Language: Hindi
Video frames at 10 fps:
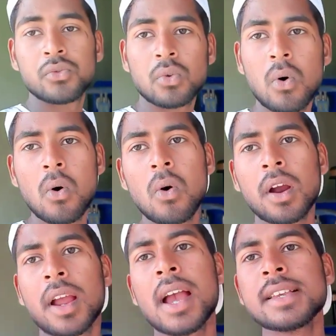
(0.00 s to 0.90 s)
तो
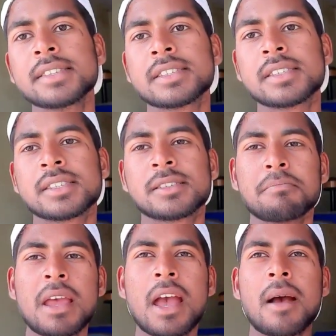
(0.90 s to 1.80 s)
गाइस
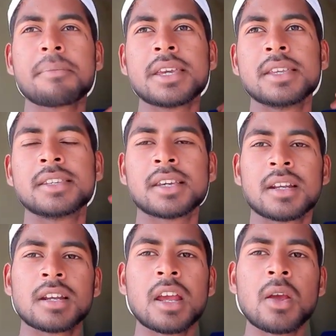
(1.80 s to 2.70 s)
मैं अभी
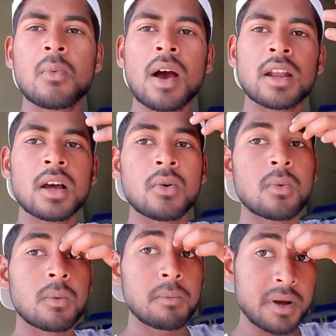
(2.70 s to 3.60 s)
चलने वाला
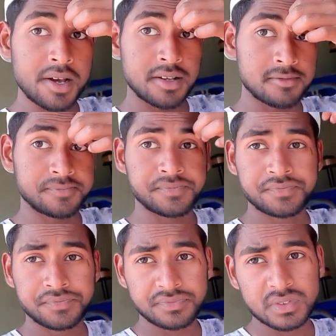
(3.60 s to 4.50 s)
हूँ बाहर
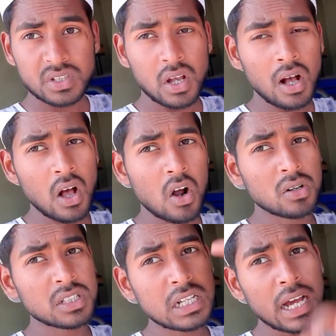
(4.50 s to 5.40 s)

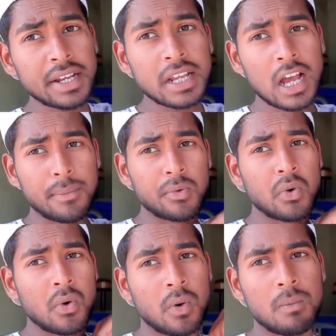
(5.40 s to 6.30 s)
और दिखाने आप
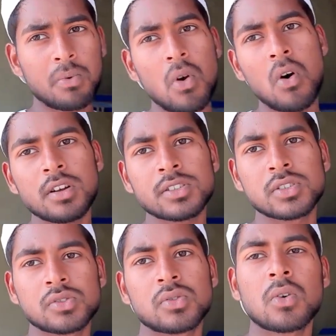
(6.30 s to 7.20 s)
लोगों को ब्लॉग्स
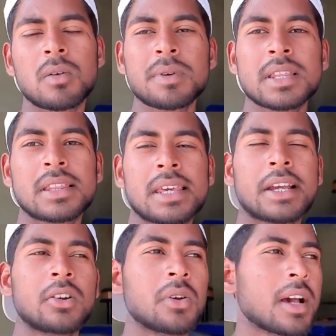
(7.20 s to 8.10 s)
तो अभी
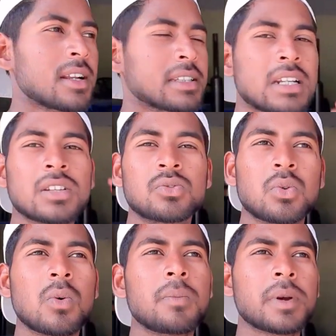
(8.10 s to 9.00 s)
देख लो यार इतना
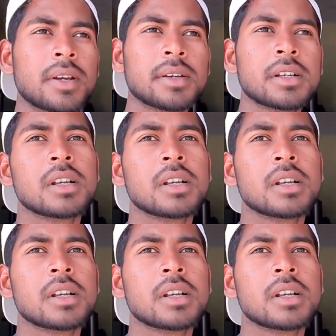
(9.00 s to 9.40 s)
धूप है